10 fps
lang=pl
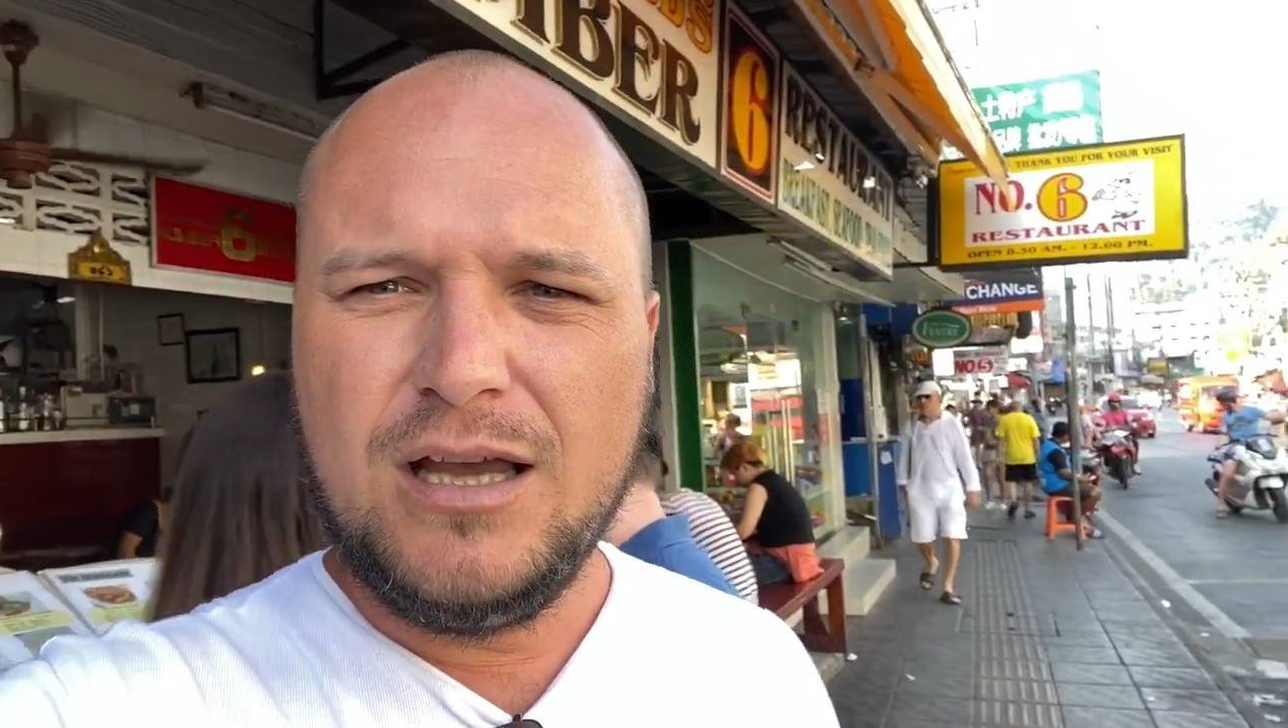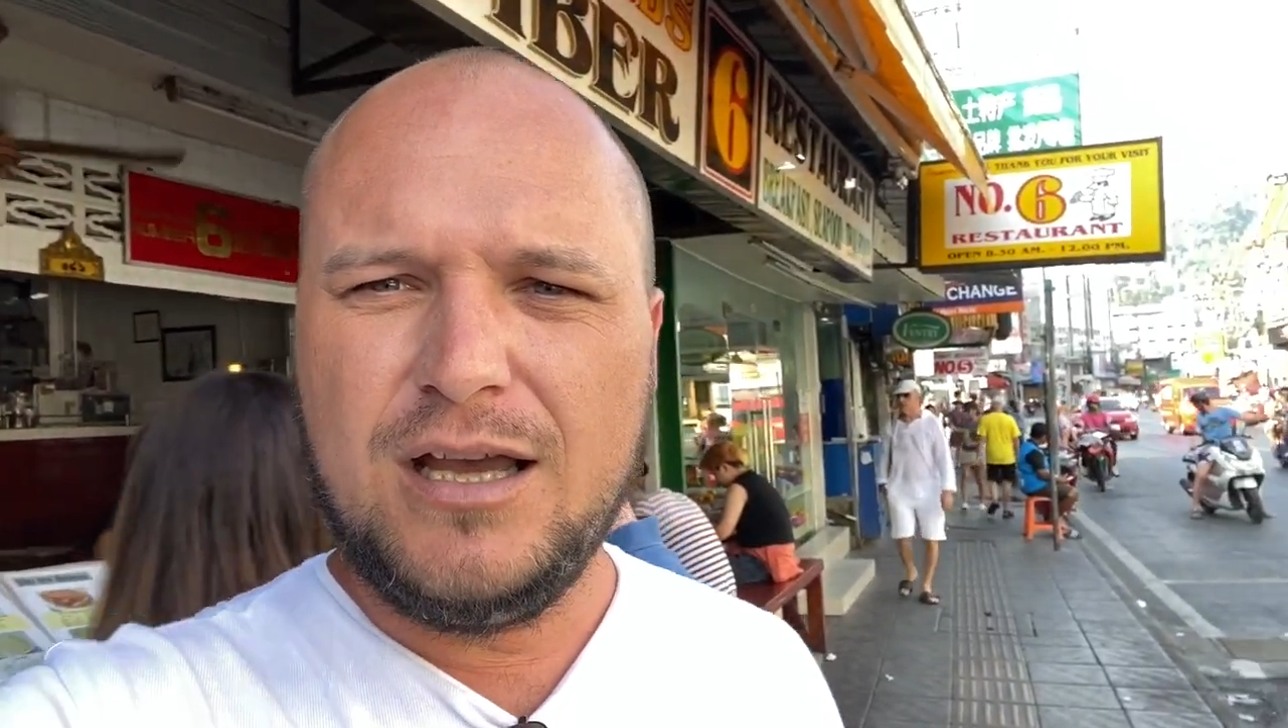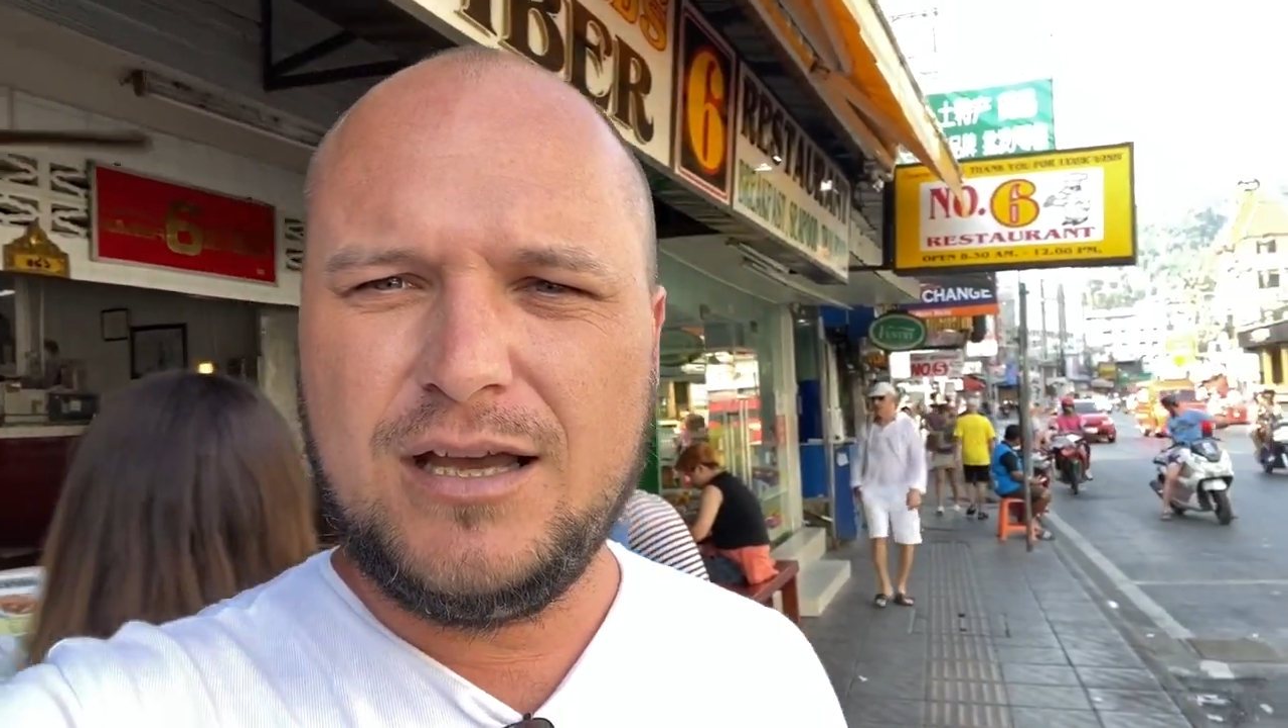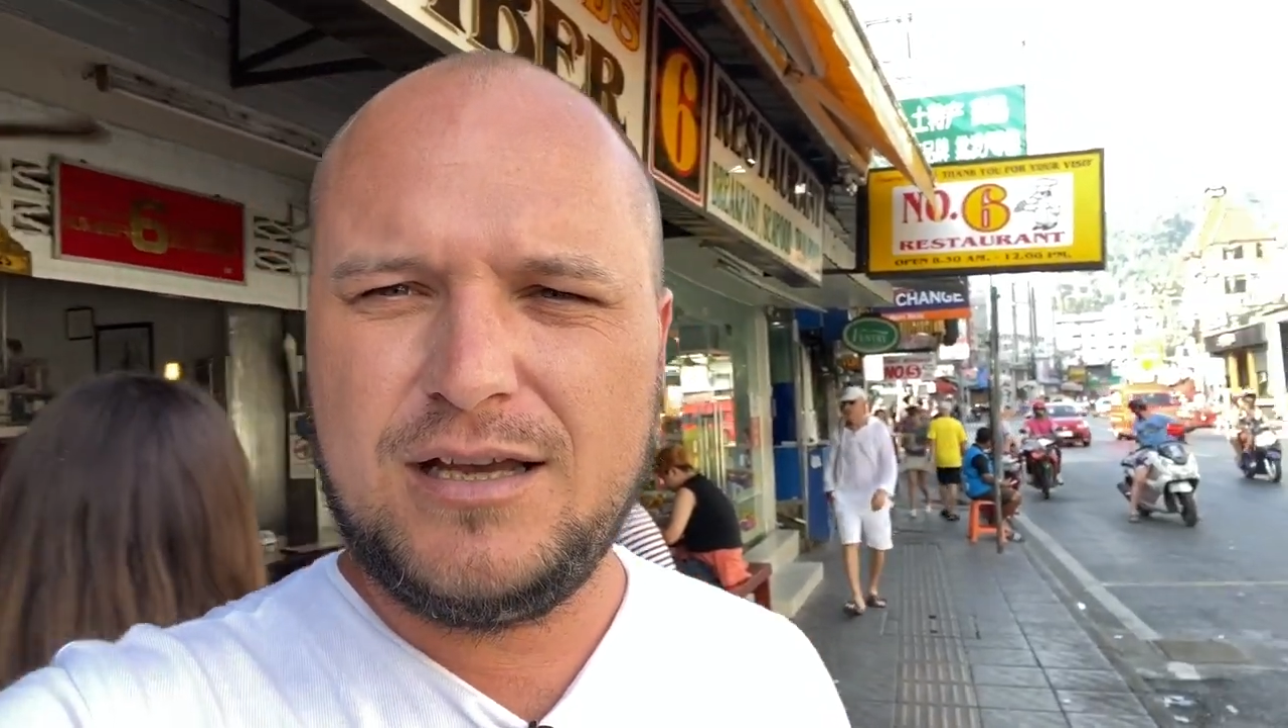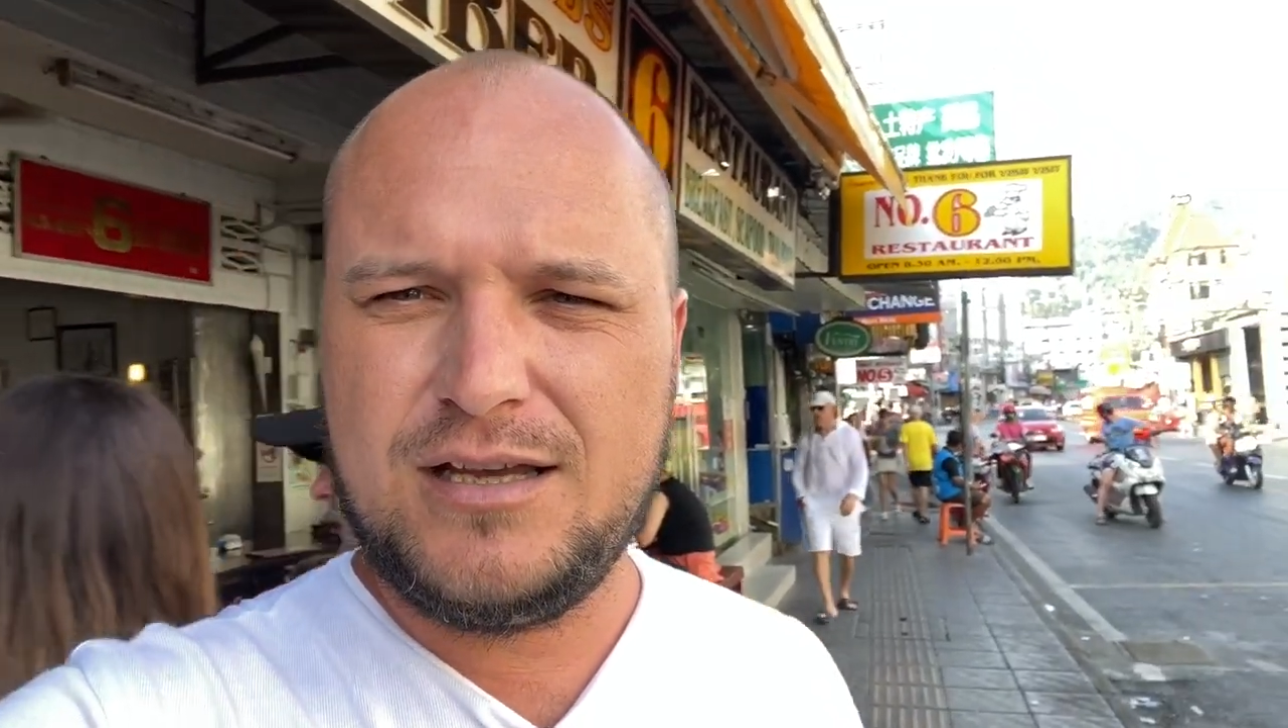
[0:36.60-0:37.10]

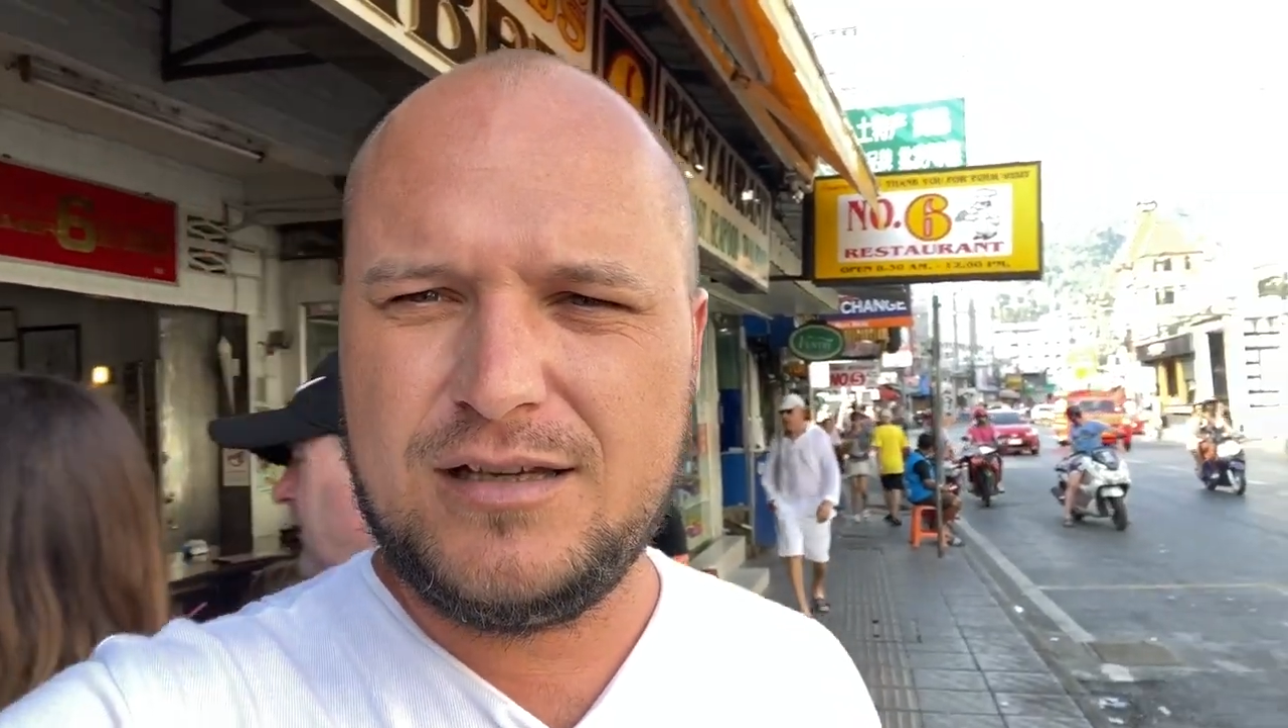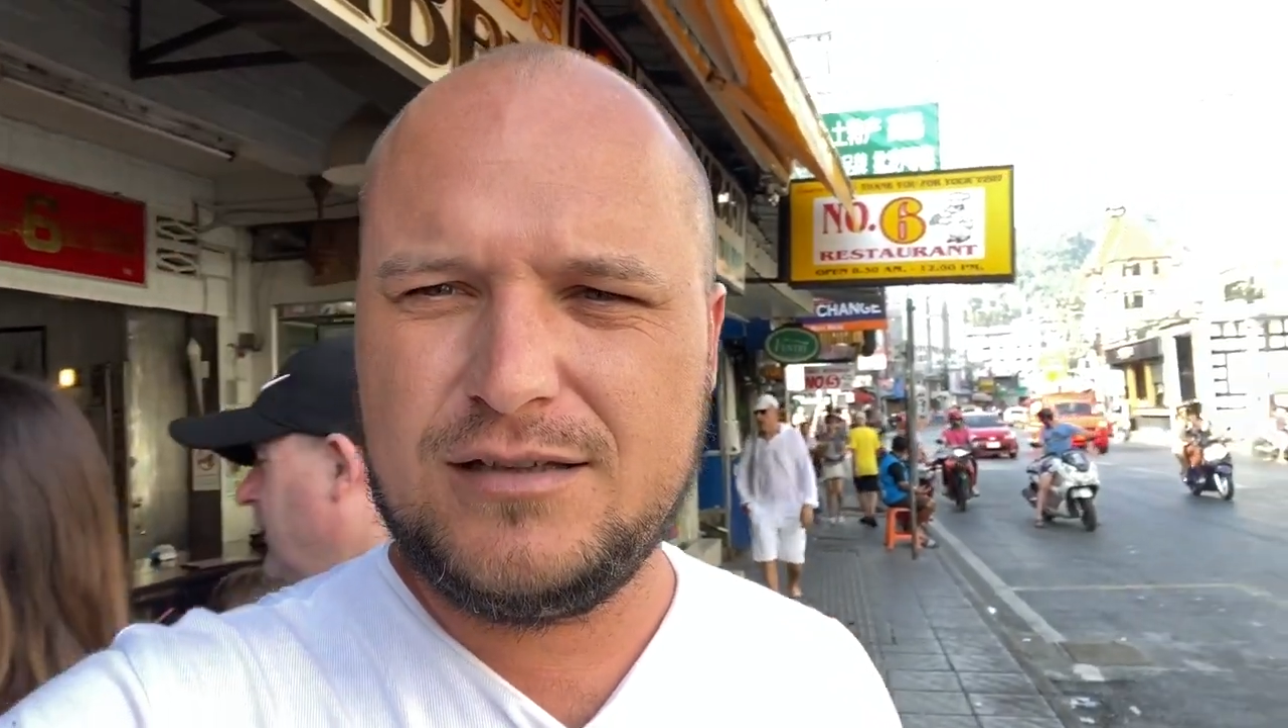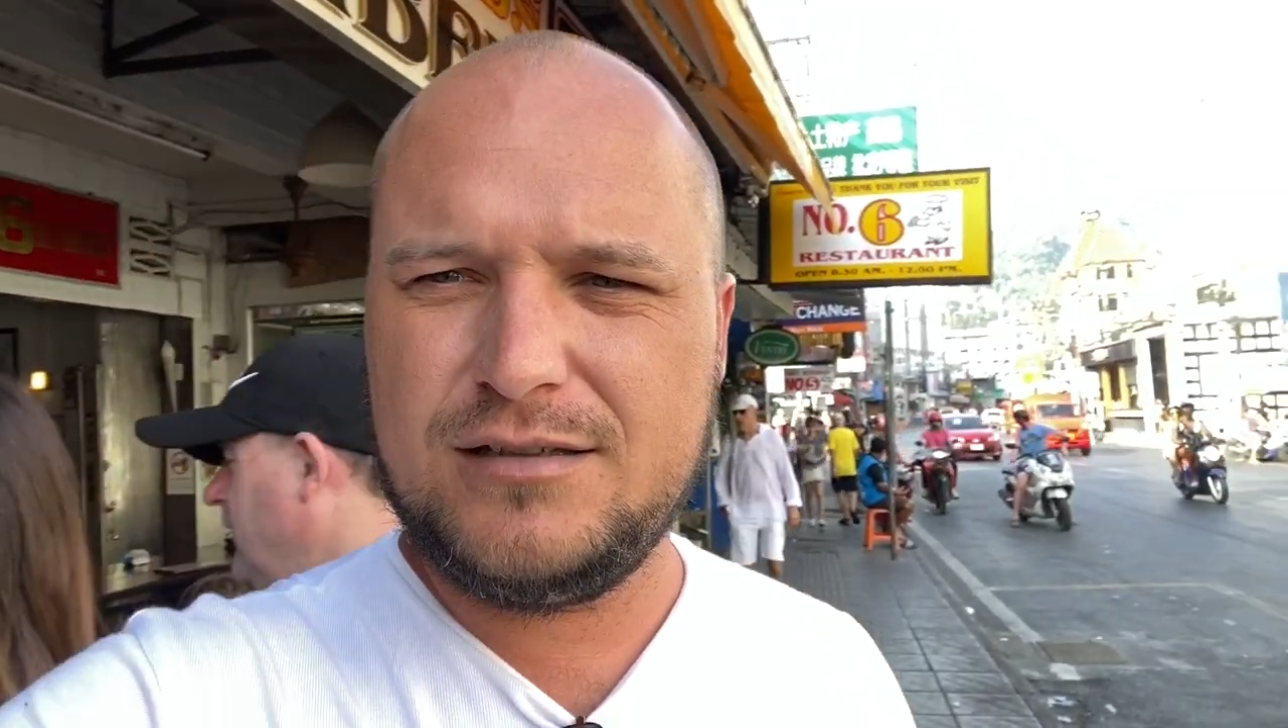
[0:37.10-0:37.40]
E,